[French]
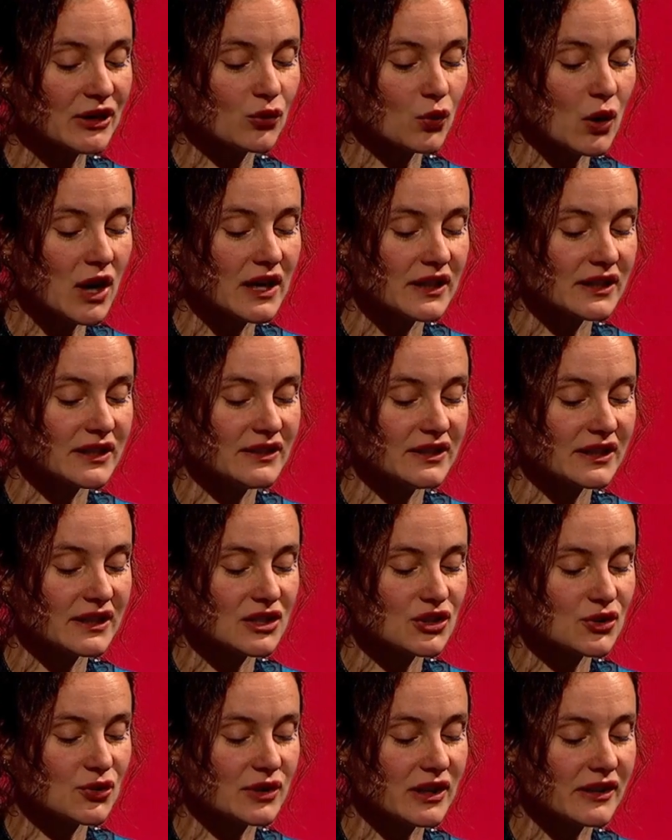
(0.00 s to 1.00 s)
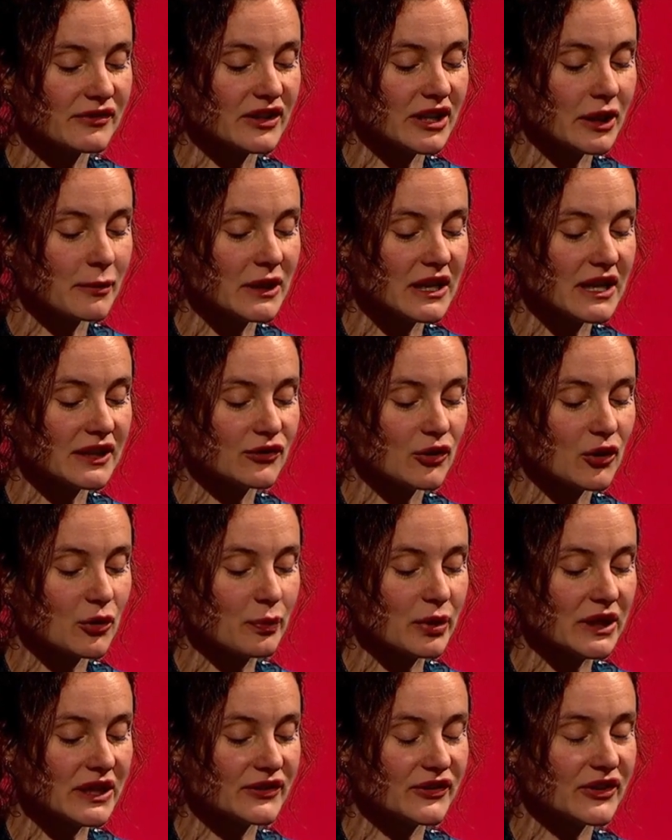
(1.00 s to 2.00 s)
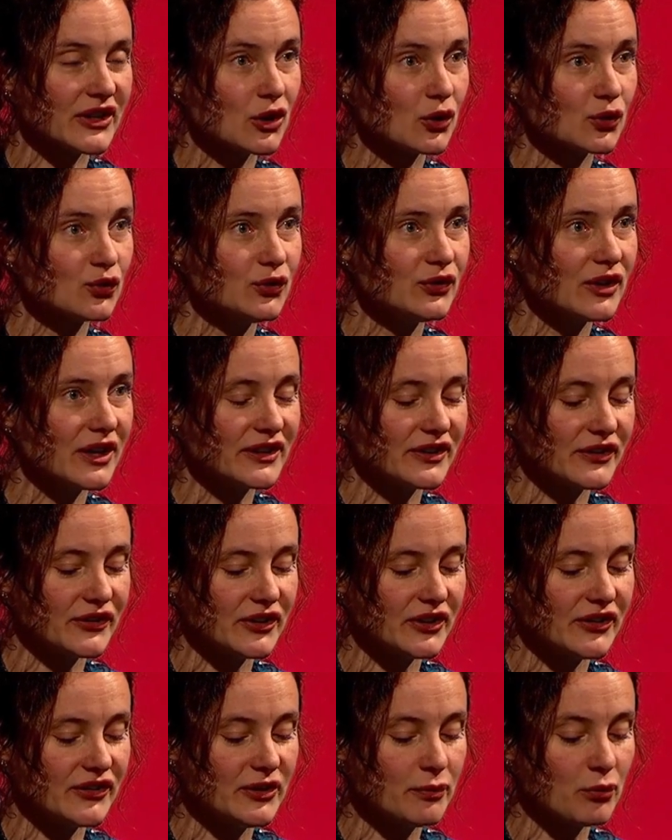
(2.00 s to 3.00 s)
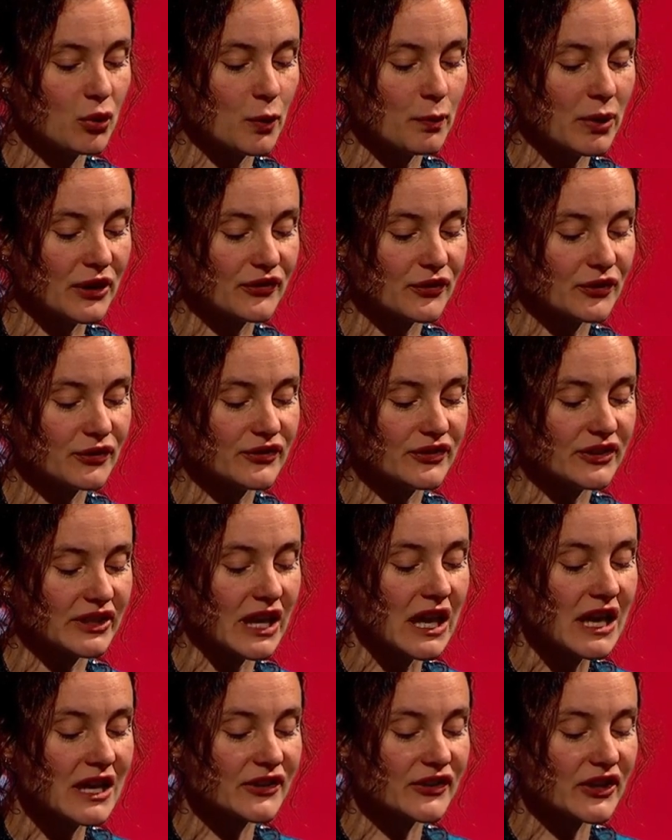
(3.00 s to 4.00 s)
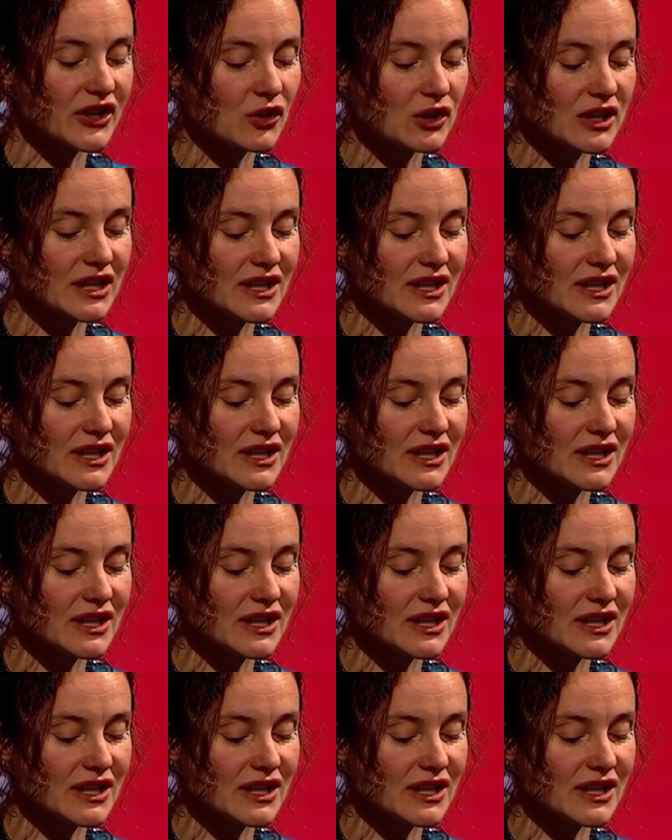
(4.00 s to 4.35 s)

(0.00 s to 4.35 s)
toi qui dirige ton navire, mais la tempête. C'est quand tu t'anesthésies pour pas sentir. C'est quand les